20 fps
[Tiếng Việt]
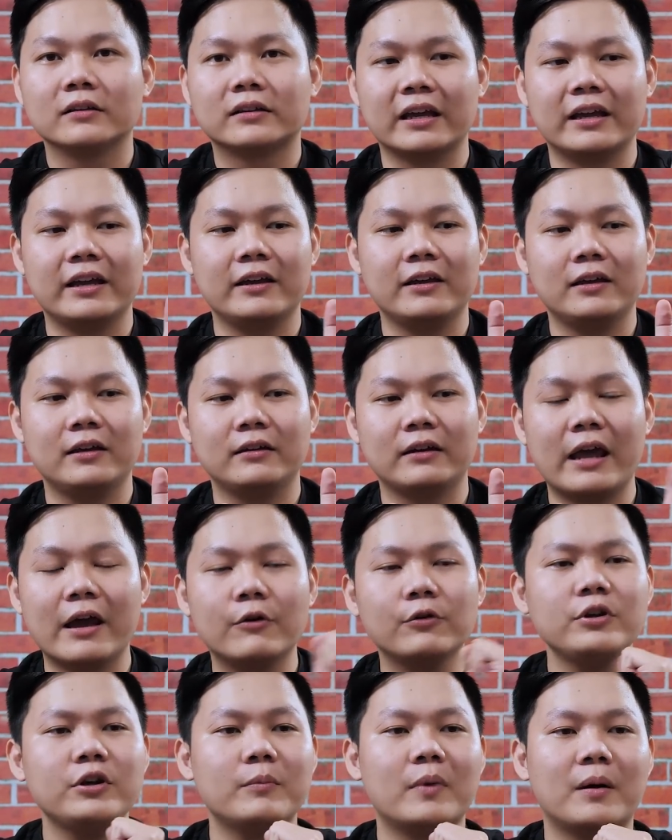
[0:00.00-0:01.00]
thì
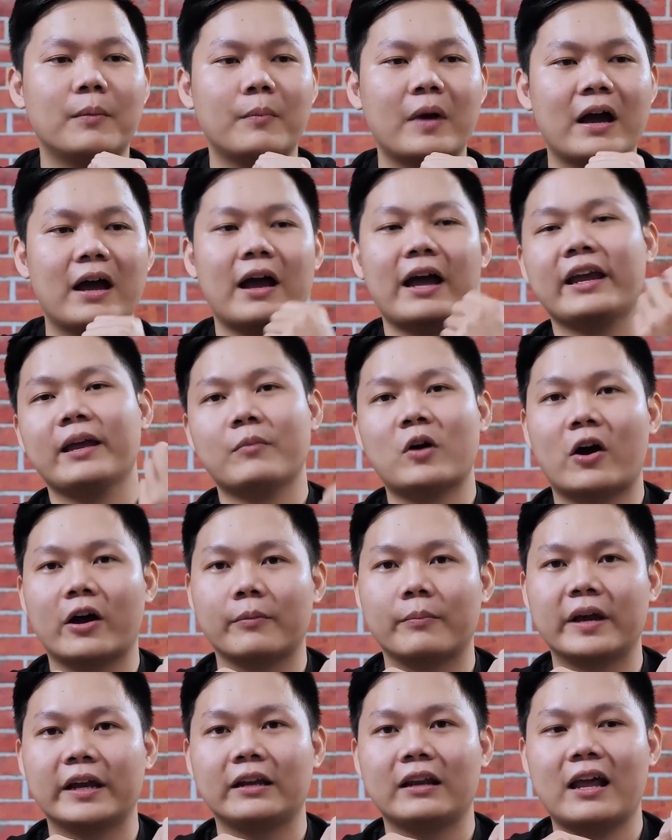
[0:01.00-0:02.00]
nếu như mà anh em
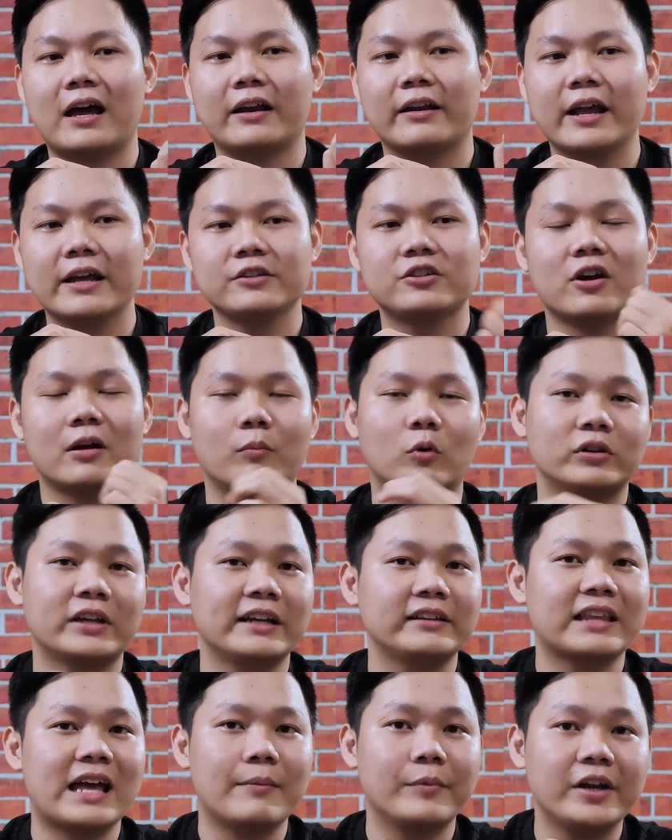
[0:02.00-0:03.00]
hỏi mình là nên chọn một
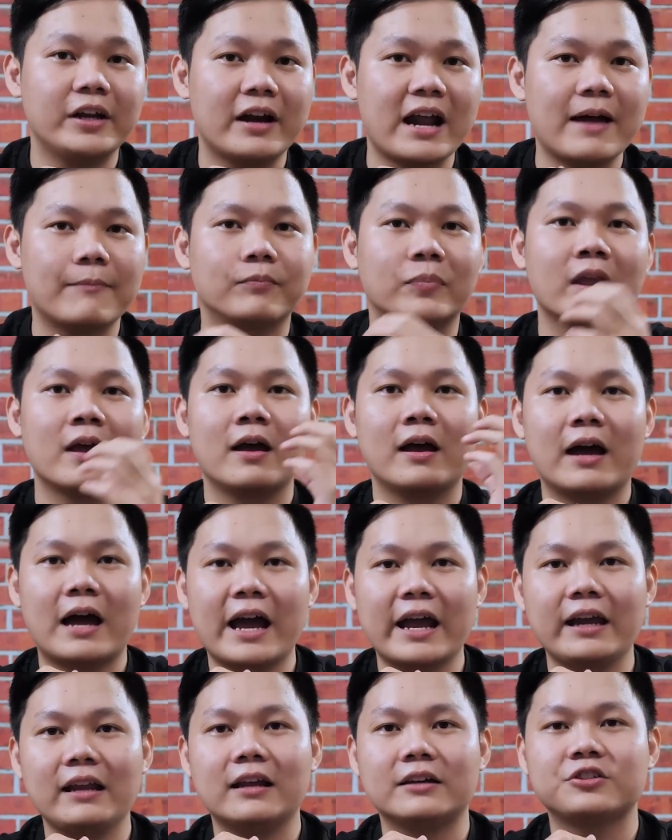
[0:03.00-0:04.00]
thanh 8 GB RAM
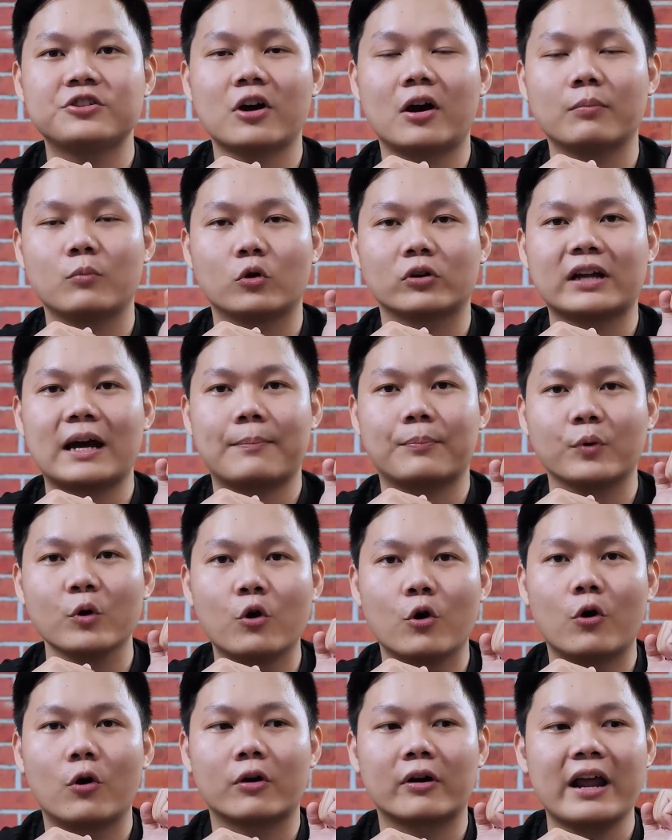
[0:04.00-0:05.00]
hay là chọn một cặp
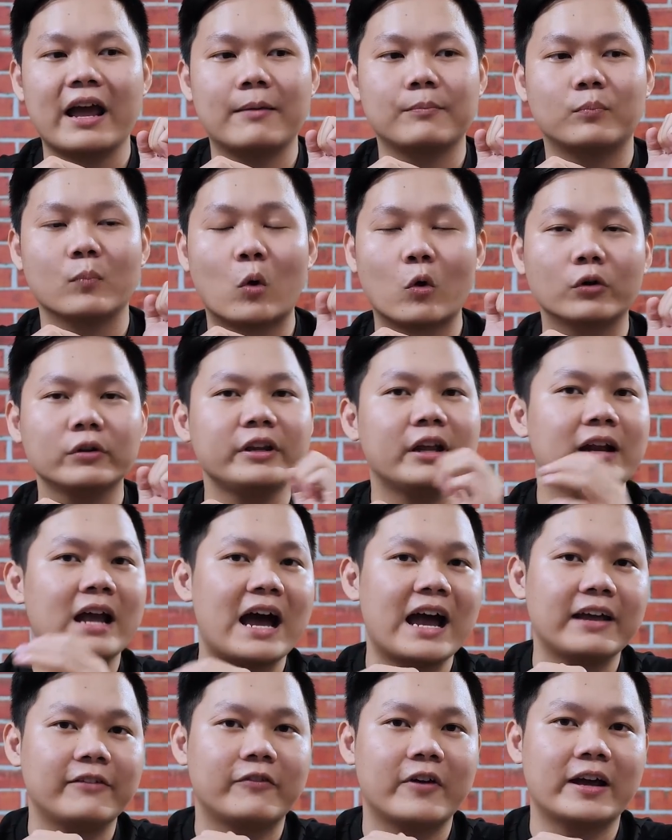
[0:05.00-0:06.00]
dual RAM 4 x
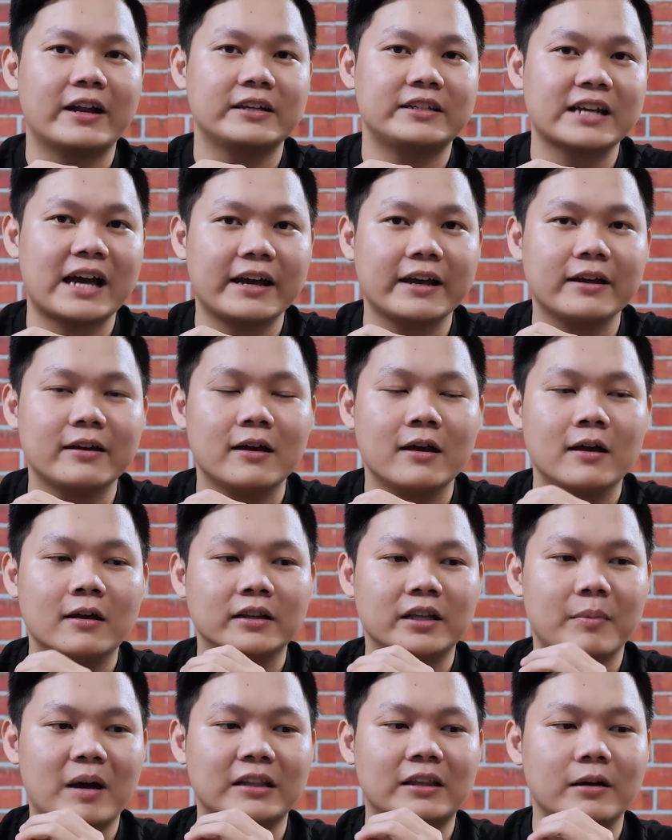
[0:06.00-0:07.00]
2 về để chạy ấy
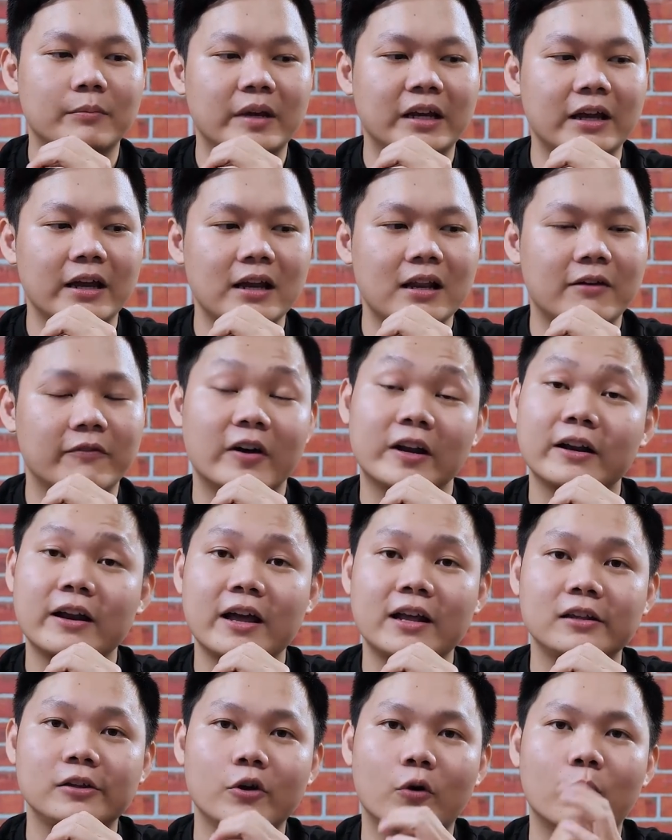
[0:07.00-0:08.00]
thì bản thân mình nghĩ là vẫn
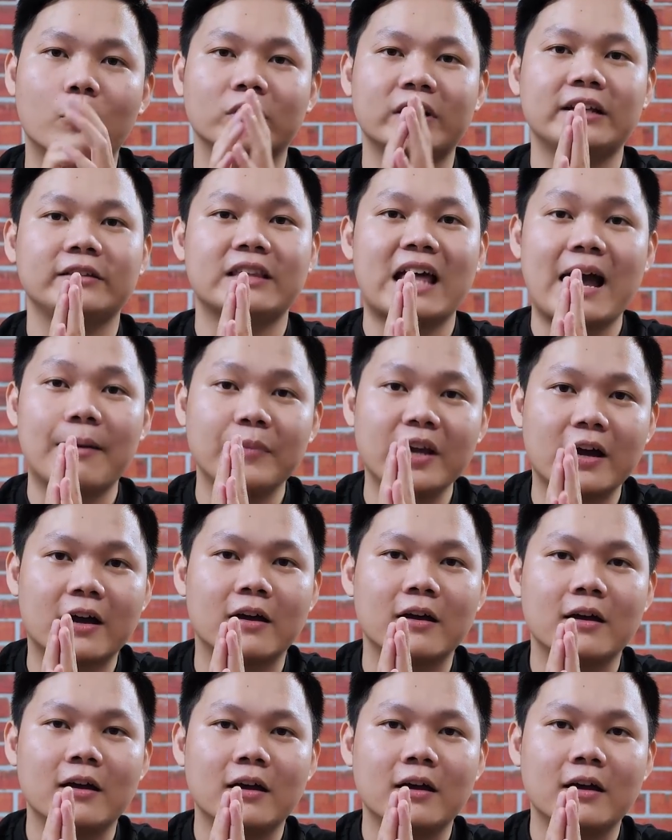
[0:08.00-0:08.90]
nên dùng một thanh 8 nha